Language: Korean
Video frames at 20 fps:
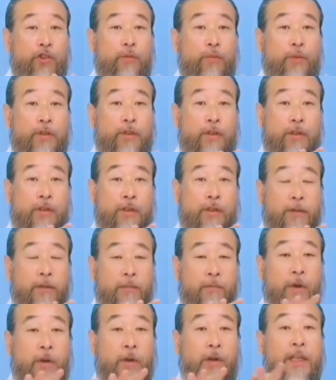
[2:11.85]
내
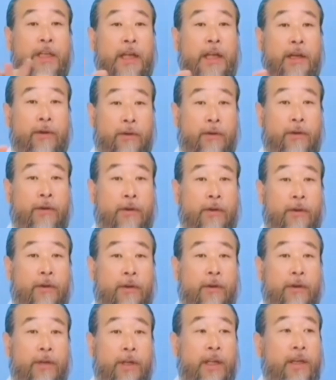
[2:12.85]
주위로부터
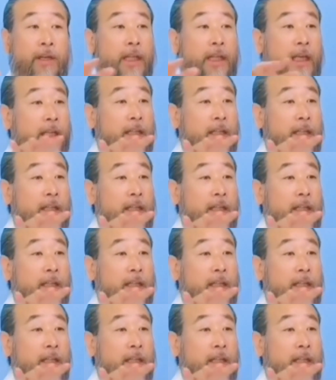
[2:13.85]
멀리되고